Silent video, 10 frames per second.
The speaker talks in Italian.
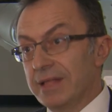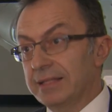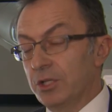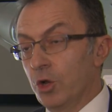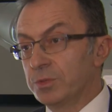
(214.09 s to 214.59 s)

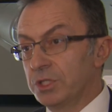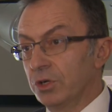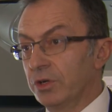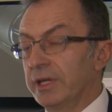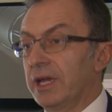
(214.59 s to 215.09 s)
data in
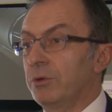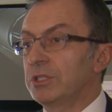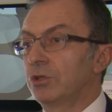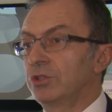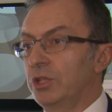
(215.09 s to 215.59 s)
opzione, che è
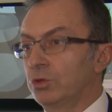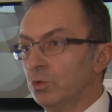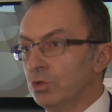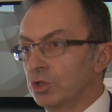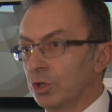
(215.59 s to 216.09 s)
questo
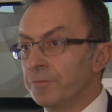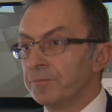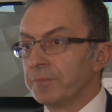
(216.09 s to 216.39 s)
tettuccio